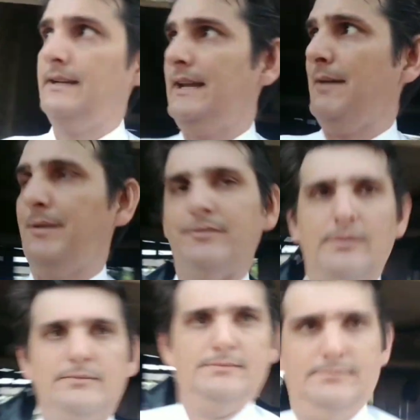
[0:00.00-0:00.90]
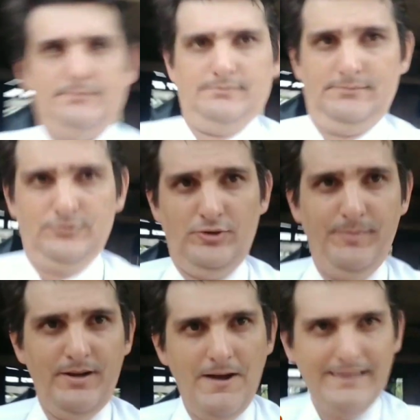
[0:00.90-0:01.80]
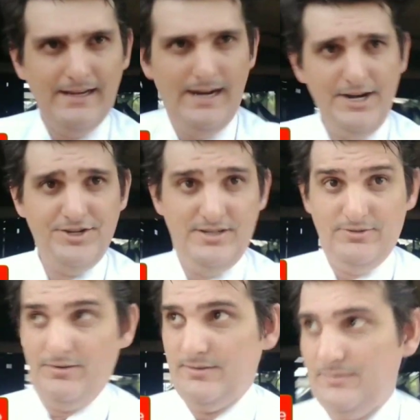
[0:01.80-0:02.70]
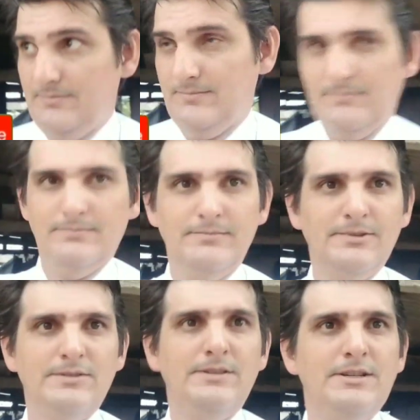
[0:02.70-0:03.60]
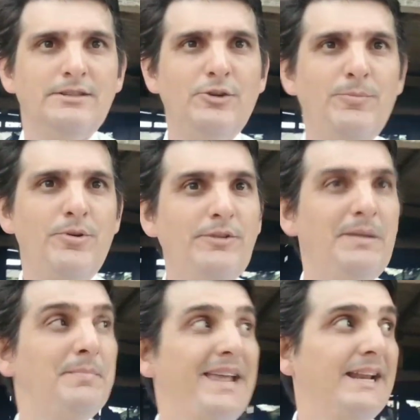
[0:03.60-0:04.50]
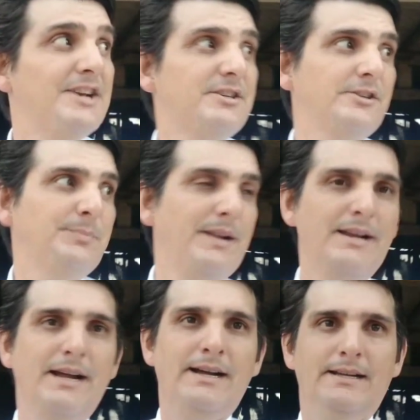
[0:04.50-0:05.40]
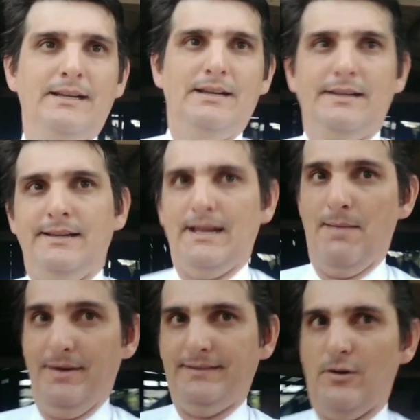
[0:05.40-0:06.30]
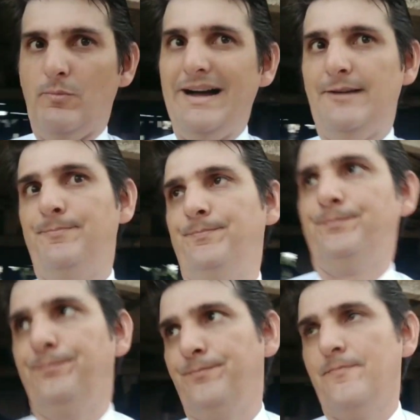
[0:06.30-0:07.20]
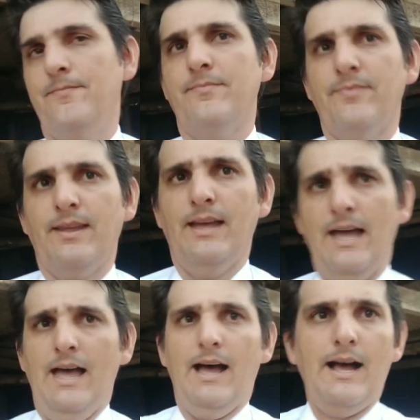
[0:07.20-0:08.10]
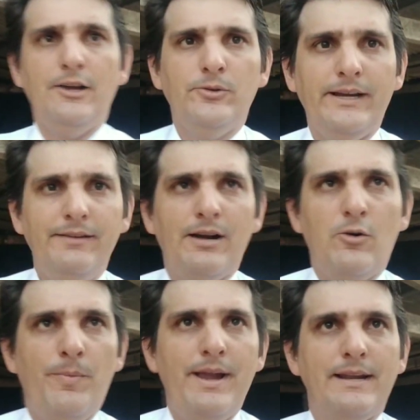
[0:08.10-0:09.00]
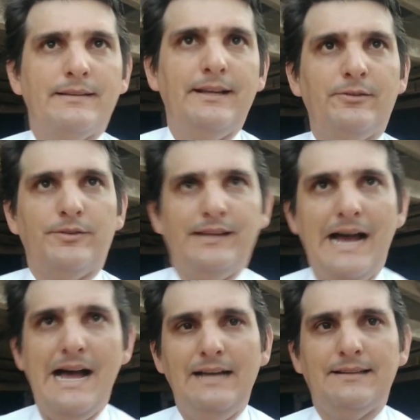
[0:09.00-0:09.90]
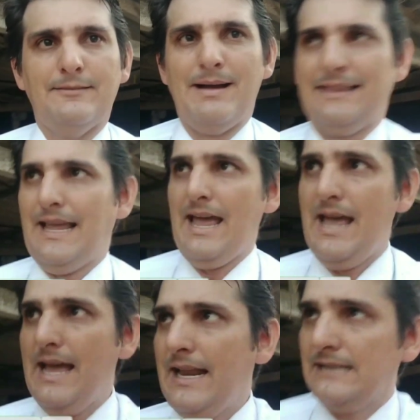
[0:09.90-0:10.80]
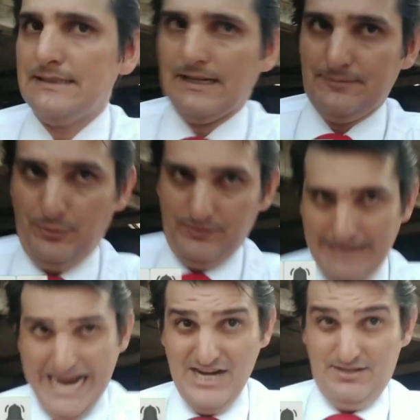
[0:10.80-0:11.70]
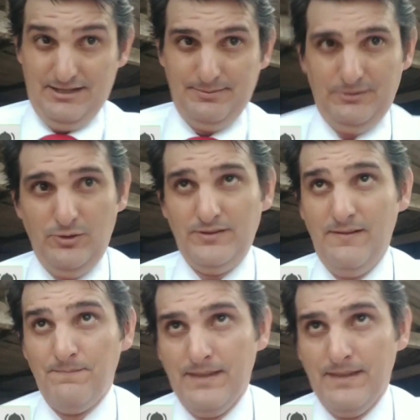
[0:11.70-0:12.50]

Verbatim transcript: E aí, pessoal? Domingão à tarde, tô, tô pronto pra ir pra igreja, tô esperando a, a mãe se arrumar. Aí eu tô aqui acompanhando as redes sociais, as matérias, as postagens das pessoas.